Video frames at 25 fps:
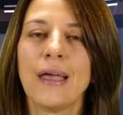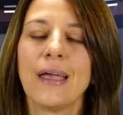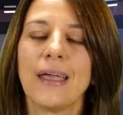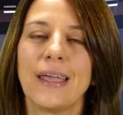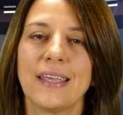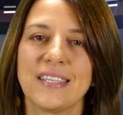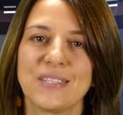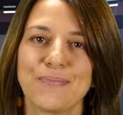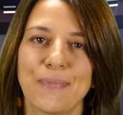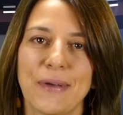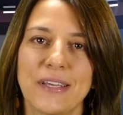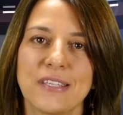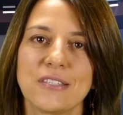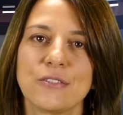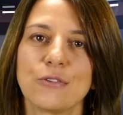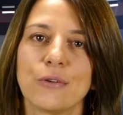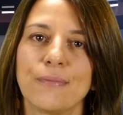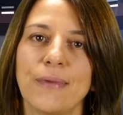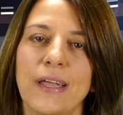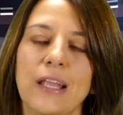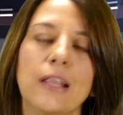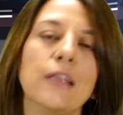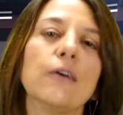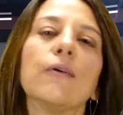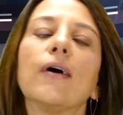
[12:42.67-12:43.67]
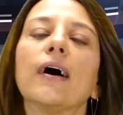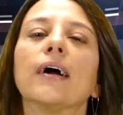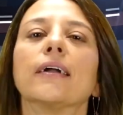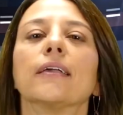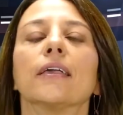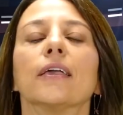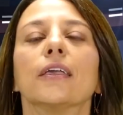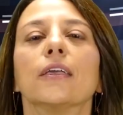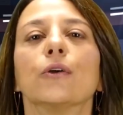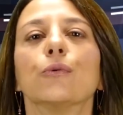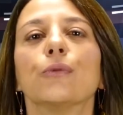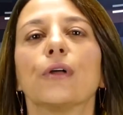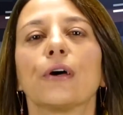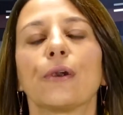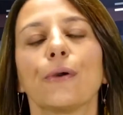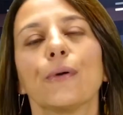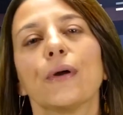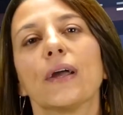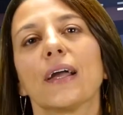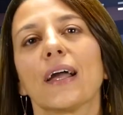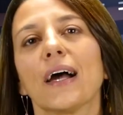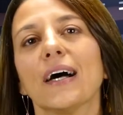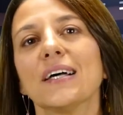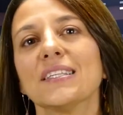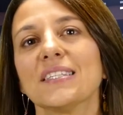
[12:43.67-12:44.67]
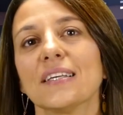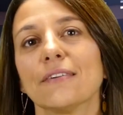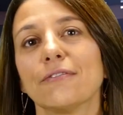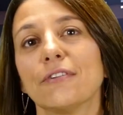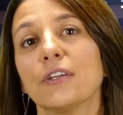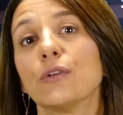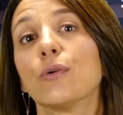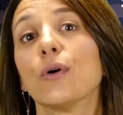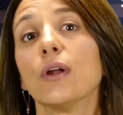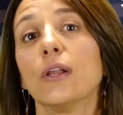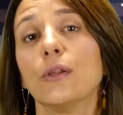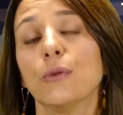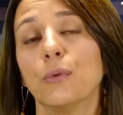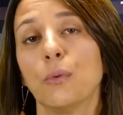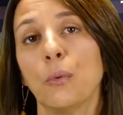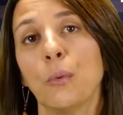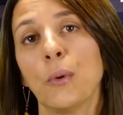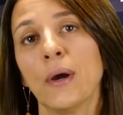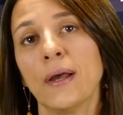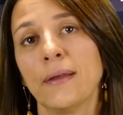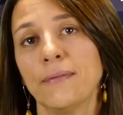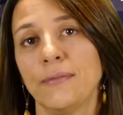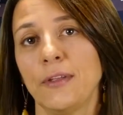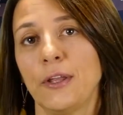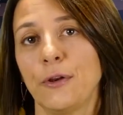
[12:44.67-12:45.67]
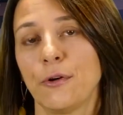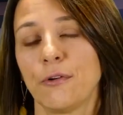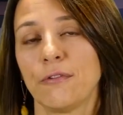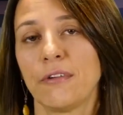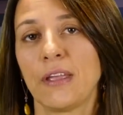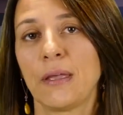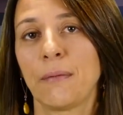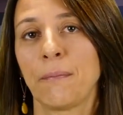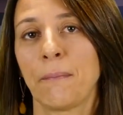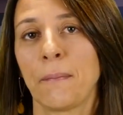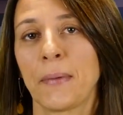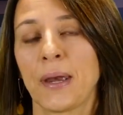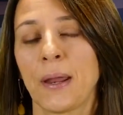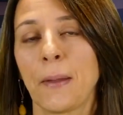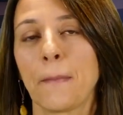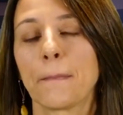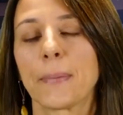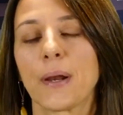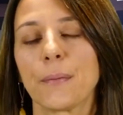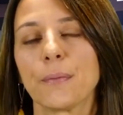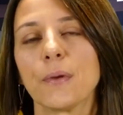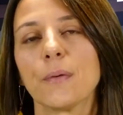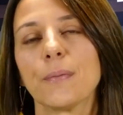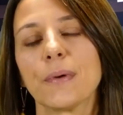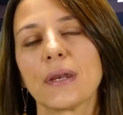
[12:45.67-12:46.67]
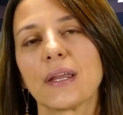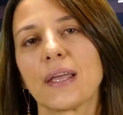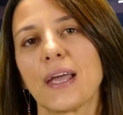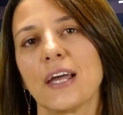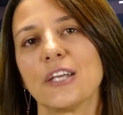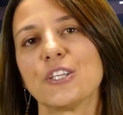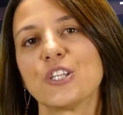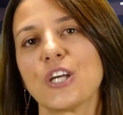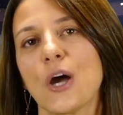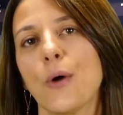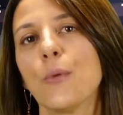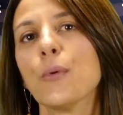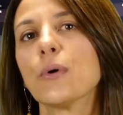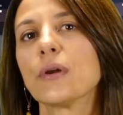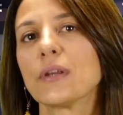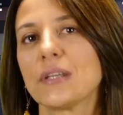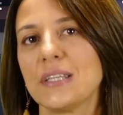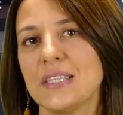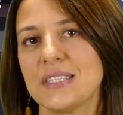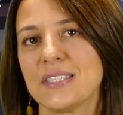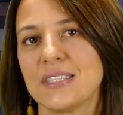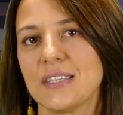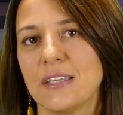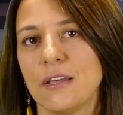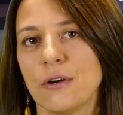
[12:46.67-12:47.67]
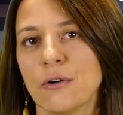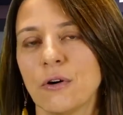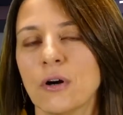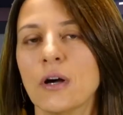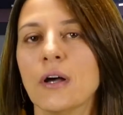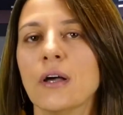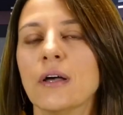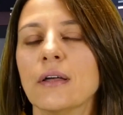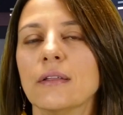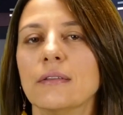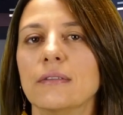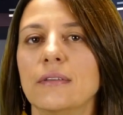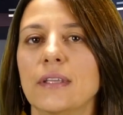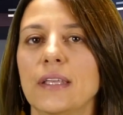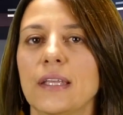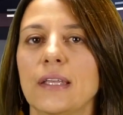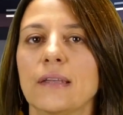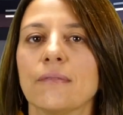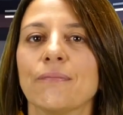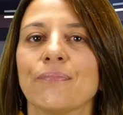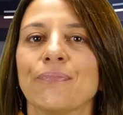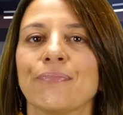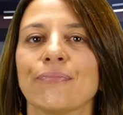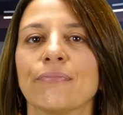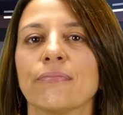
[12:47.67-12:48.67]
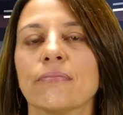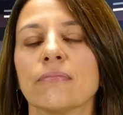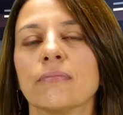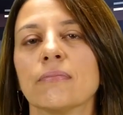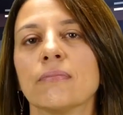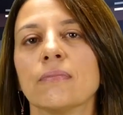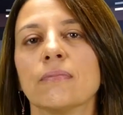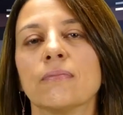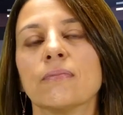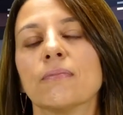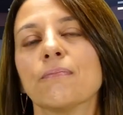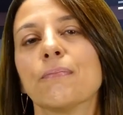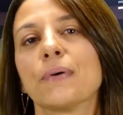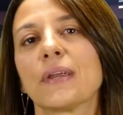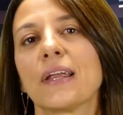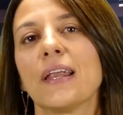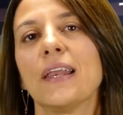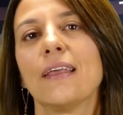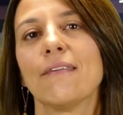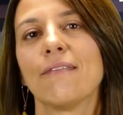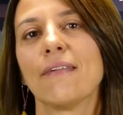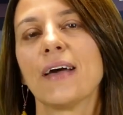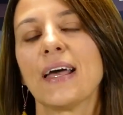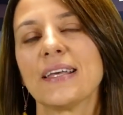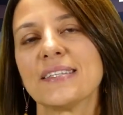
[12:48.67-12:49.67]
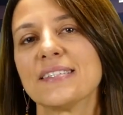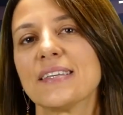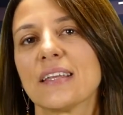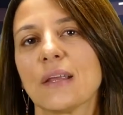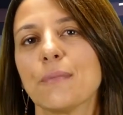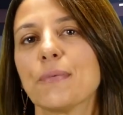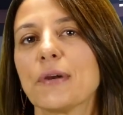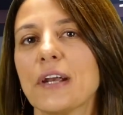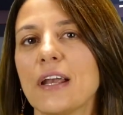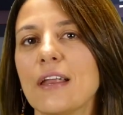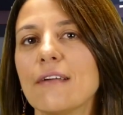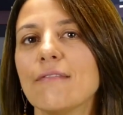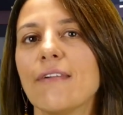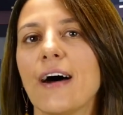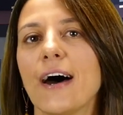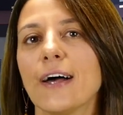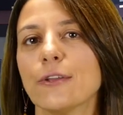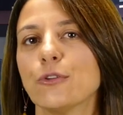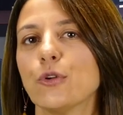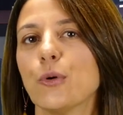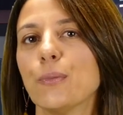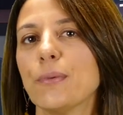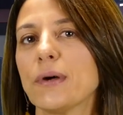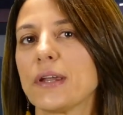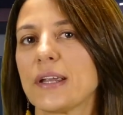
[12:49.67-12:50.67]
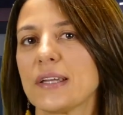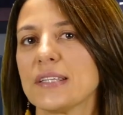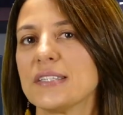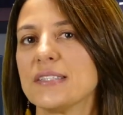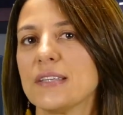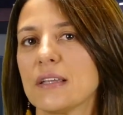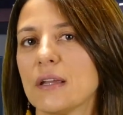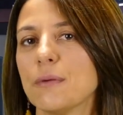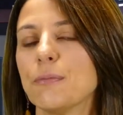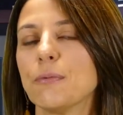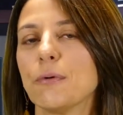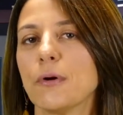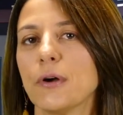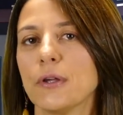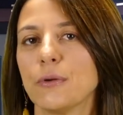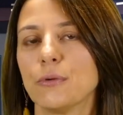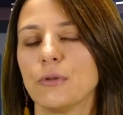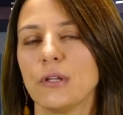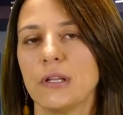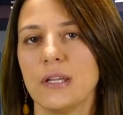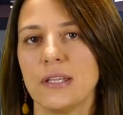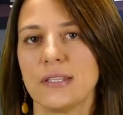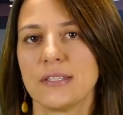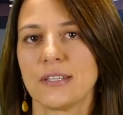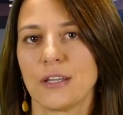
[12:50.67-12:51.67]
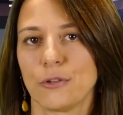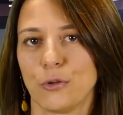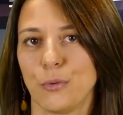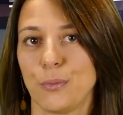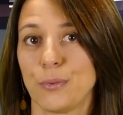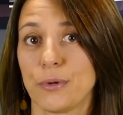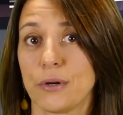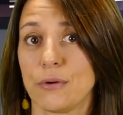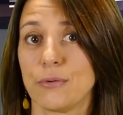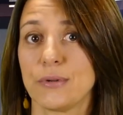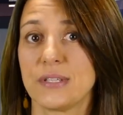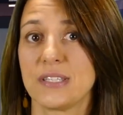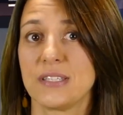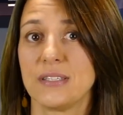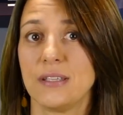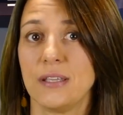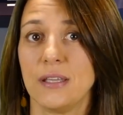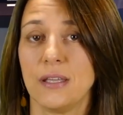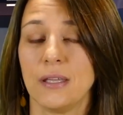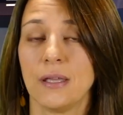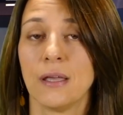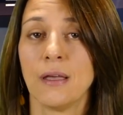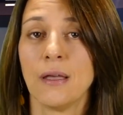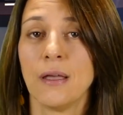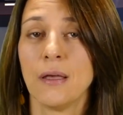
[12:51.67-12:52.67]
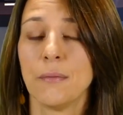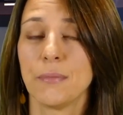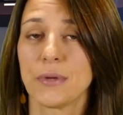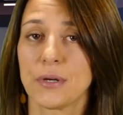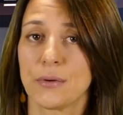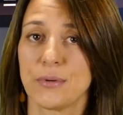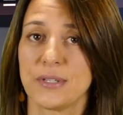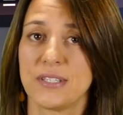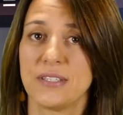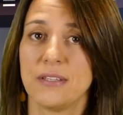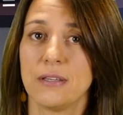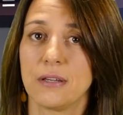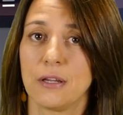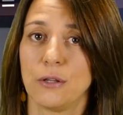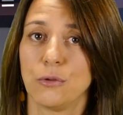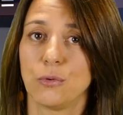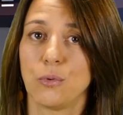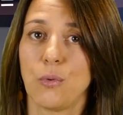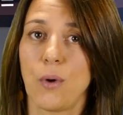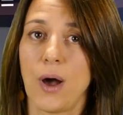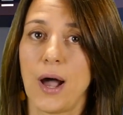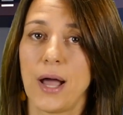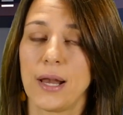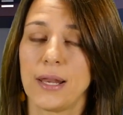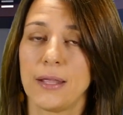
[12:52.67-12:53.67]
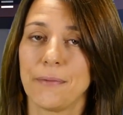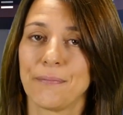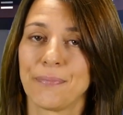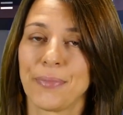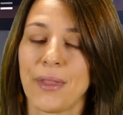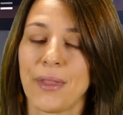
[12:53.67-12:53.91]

E spesso è meglio anche chiuderlo in casa fino al 2 di novembre, proprio perché c'è un rischio di mh, mm, prele- essere prelevato per essere poi utilizzato per questi, per questi rituali.